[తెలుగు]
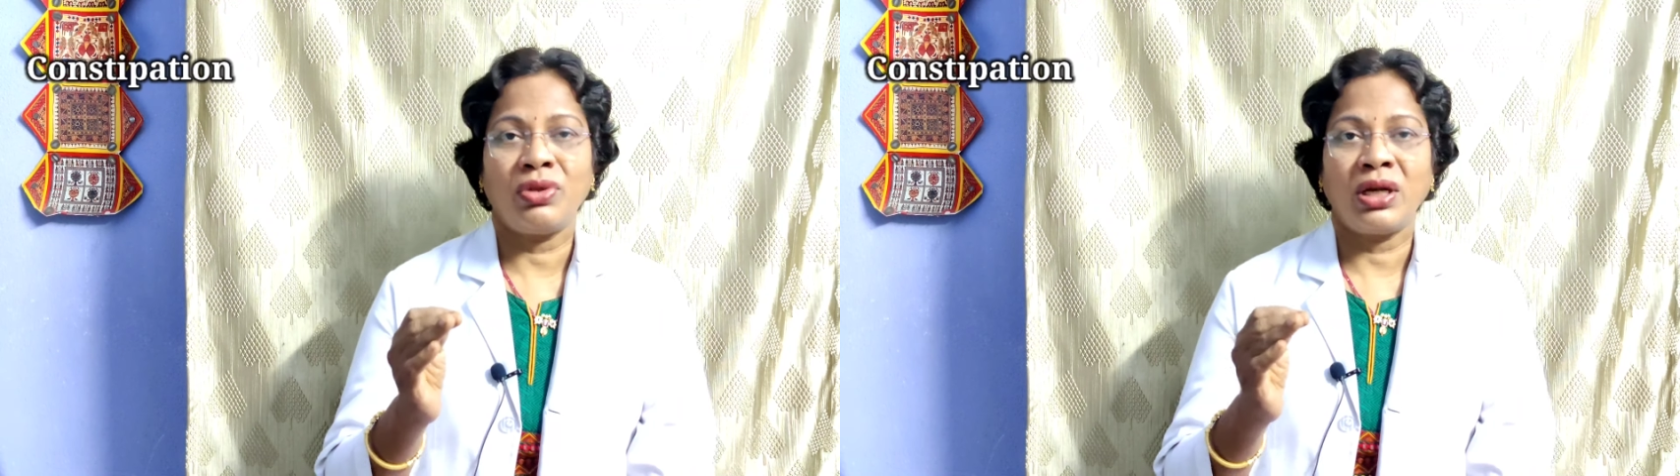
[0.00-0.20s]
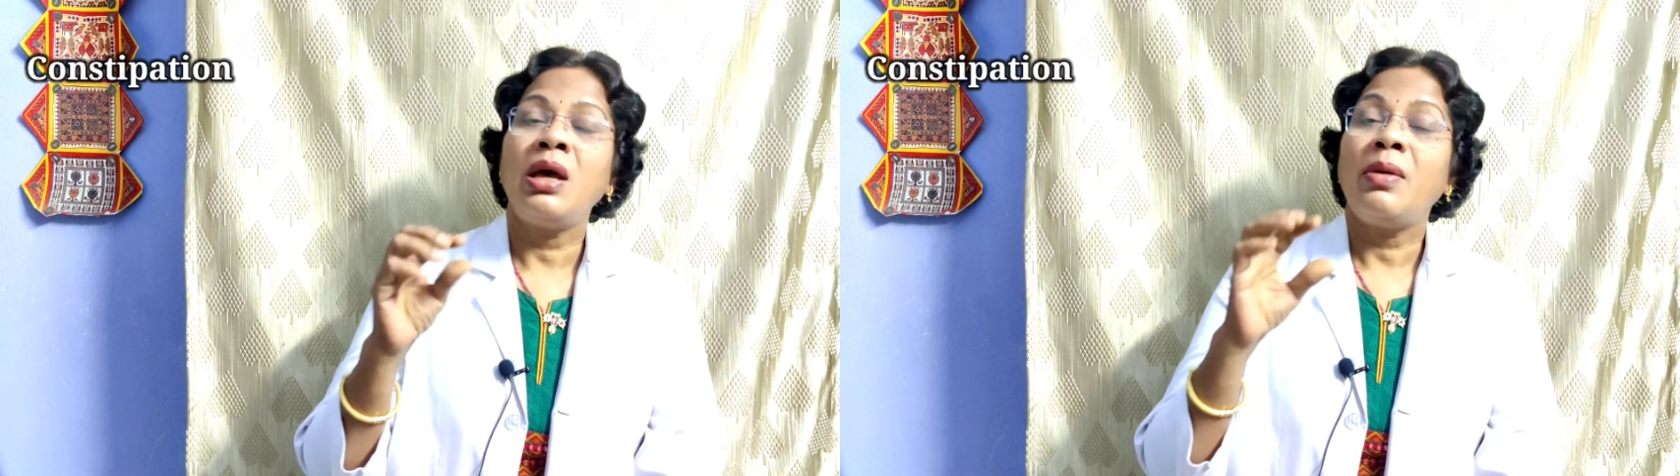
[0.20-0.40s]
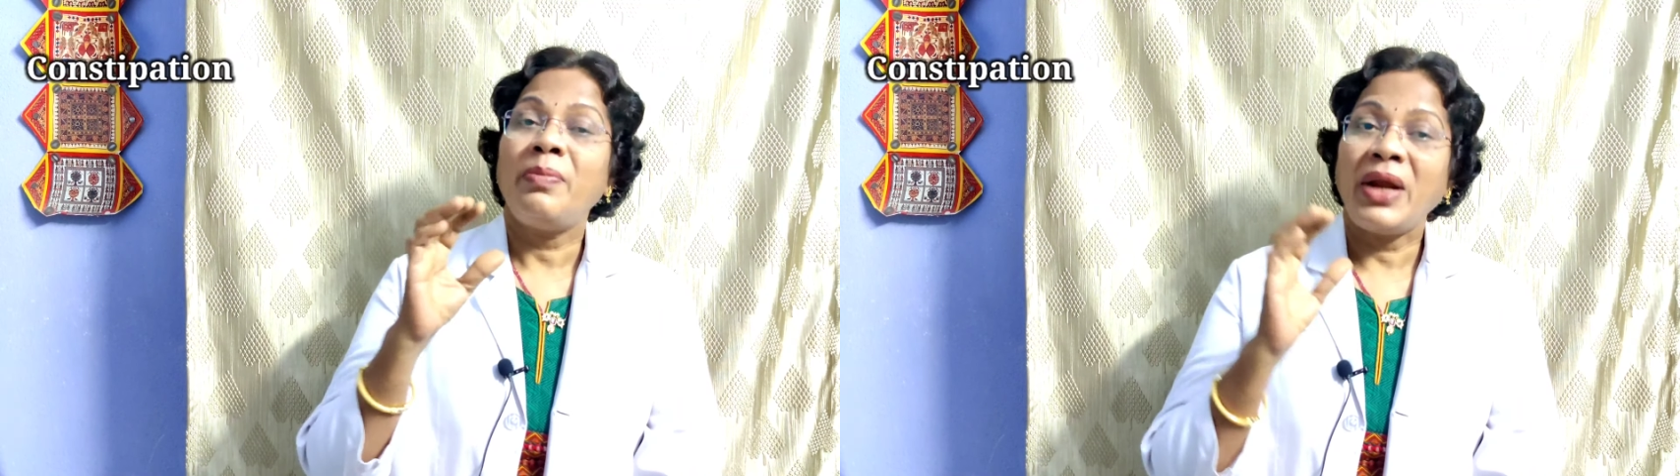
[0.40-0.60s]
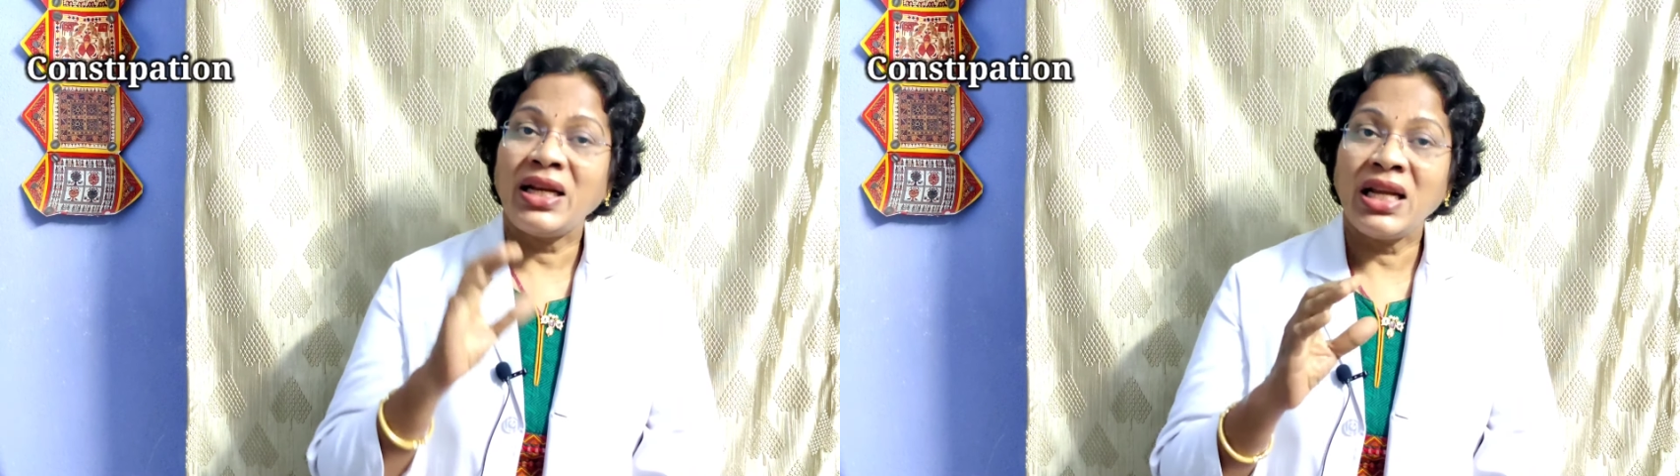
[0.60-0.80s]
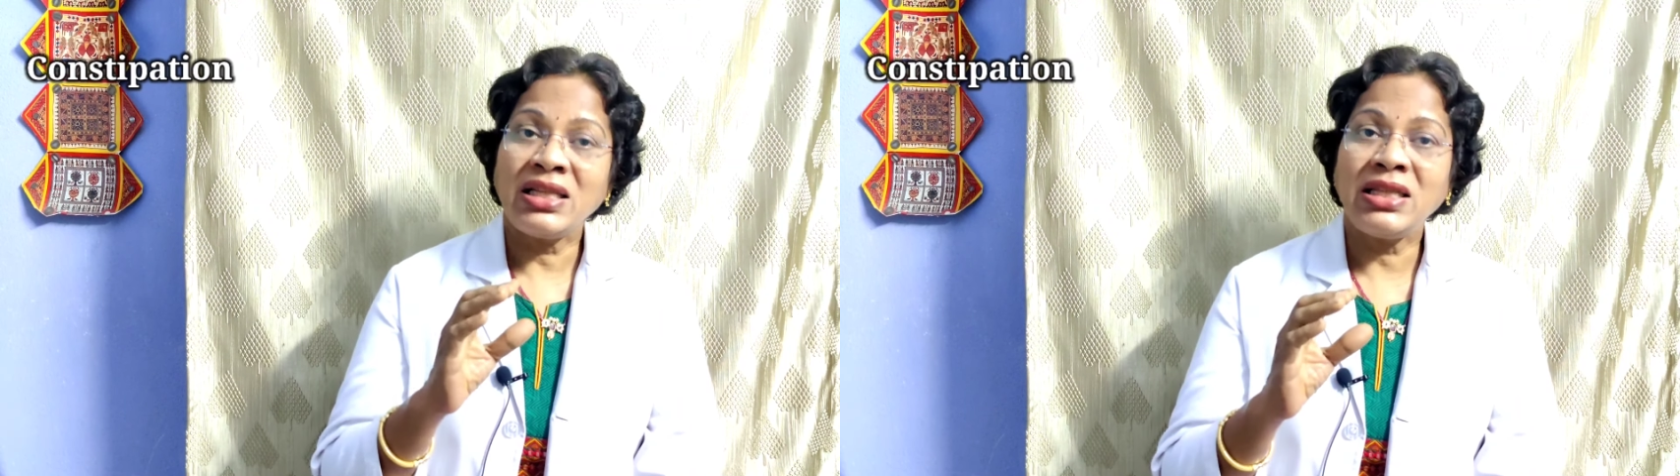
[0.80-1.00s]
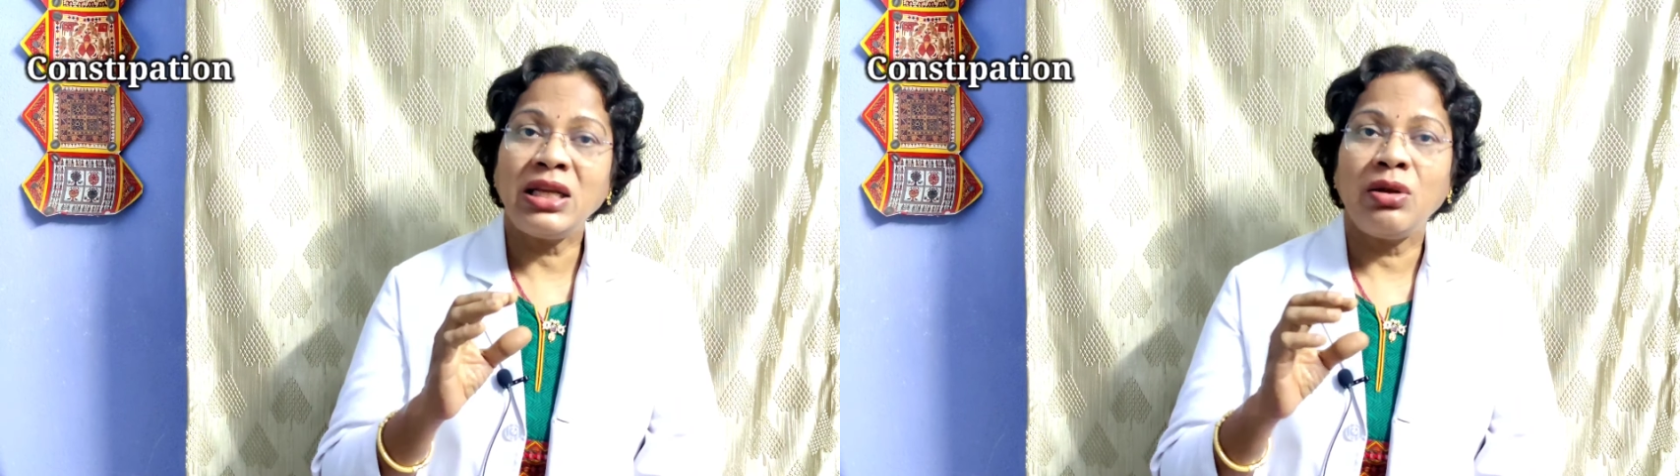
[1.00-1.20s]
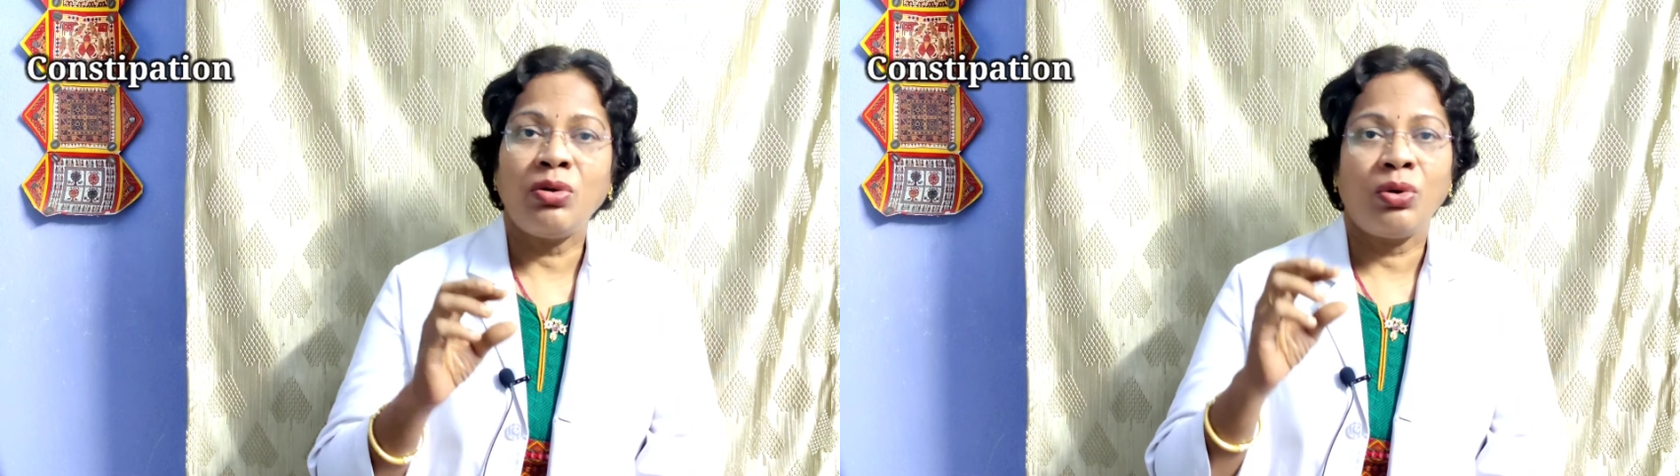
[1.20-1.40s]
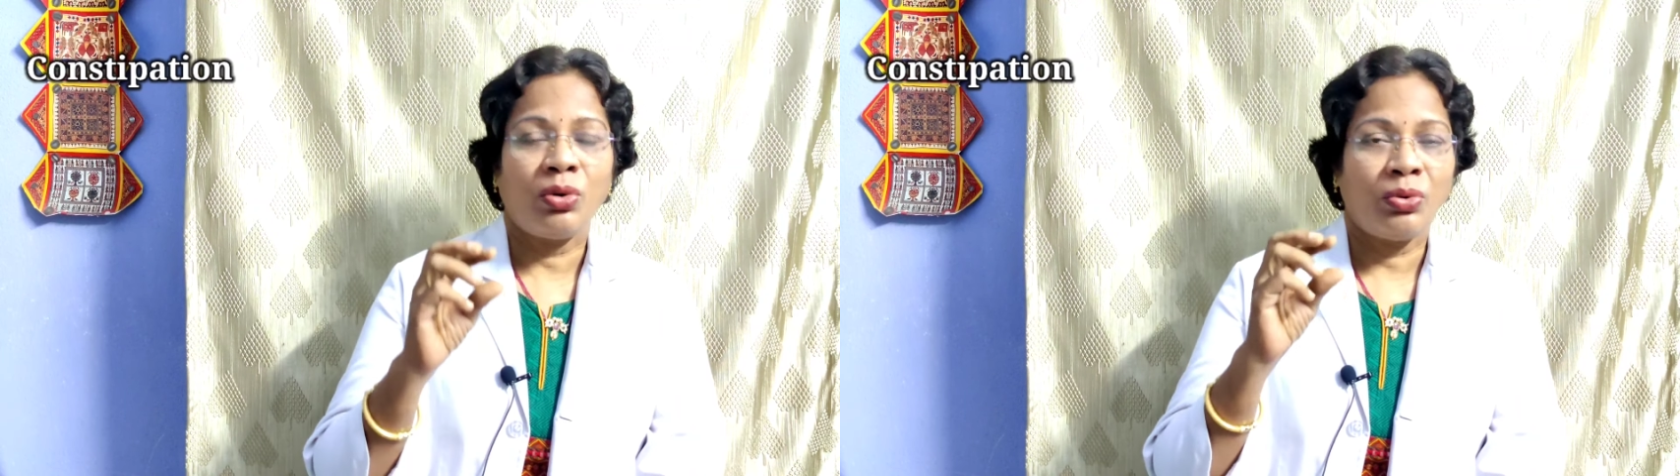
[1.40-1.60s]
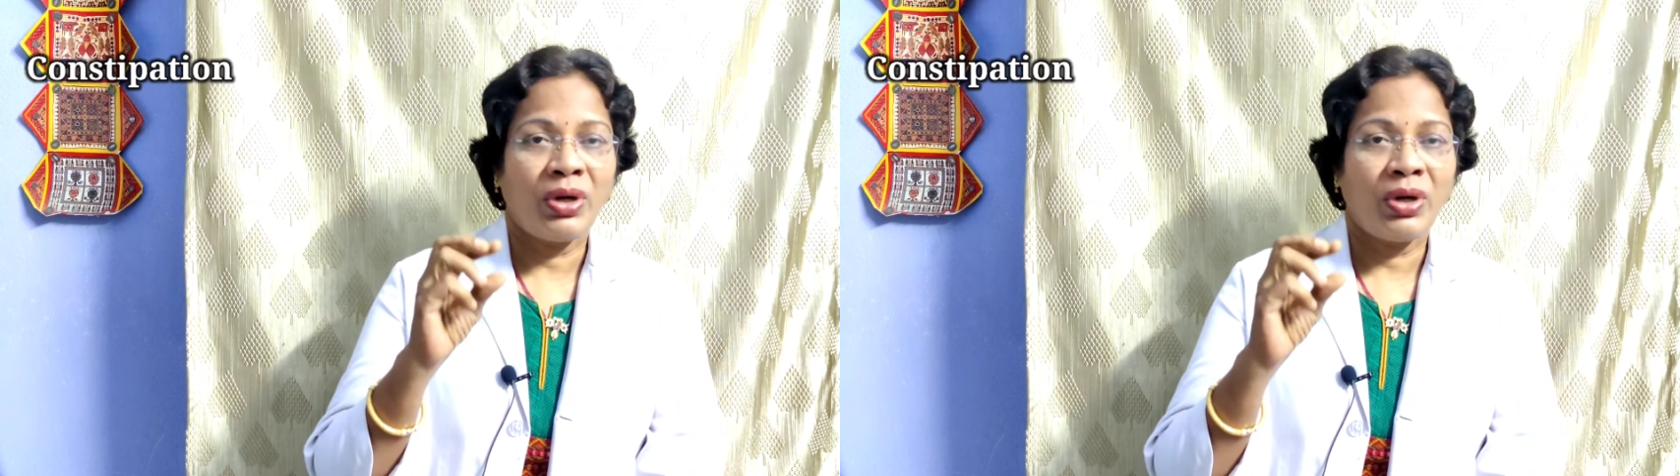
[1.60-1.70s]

వస్తుంది ప్రెగ్నెన్సీలో